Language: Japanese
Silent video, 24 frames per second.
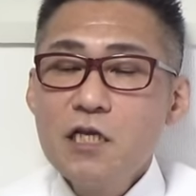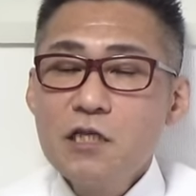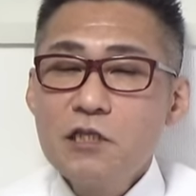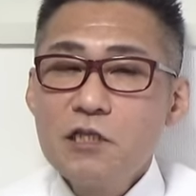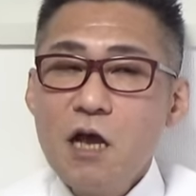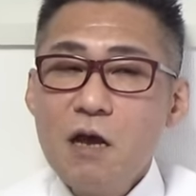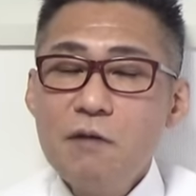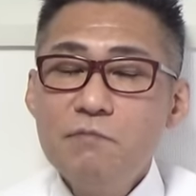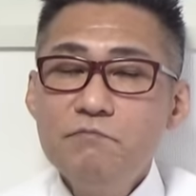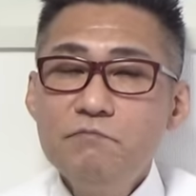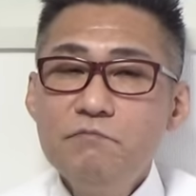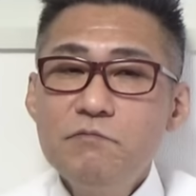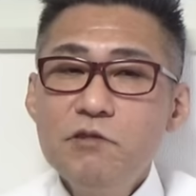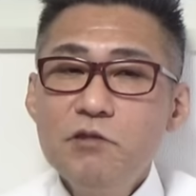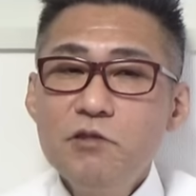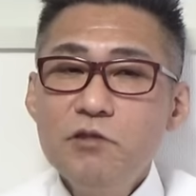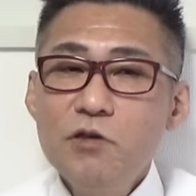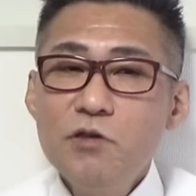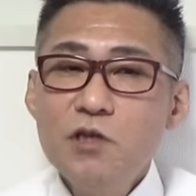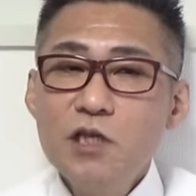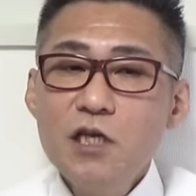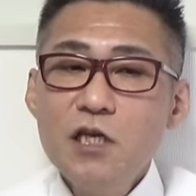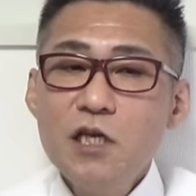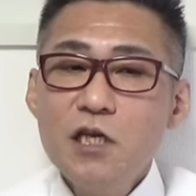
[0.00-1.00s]
3分
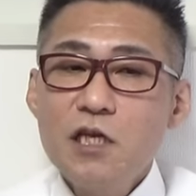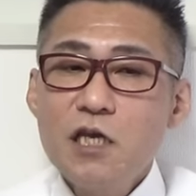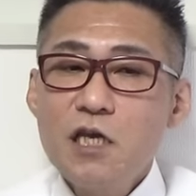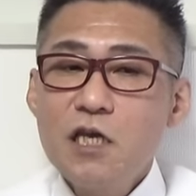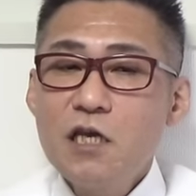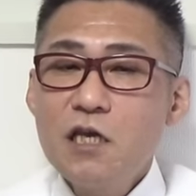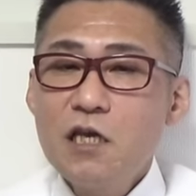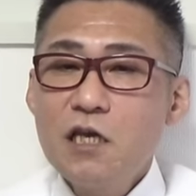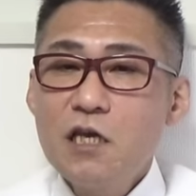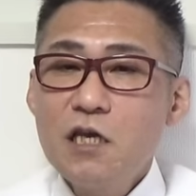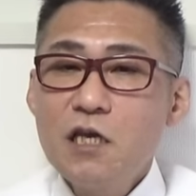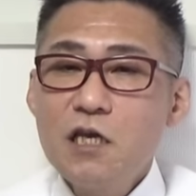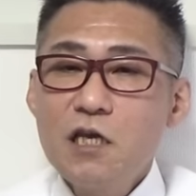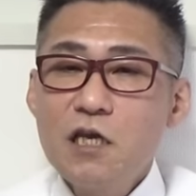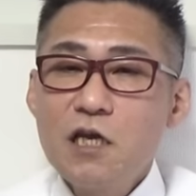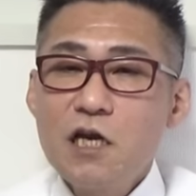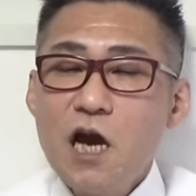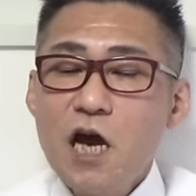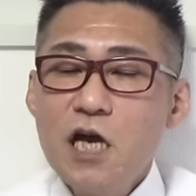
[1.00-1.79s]
の2、えー、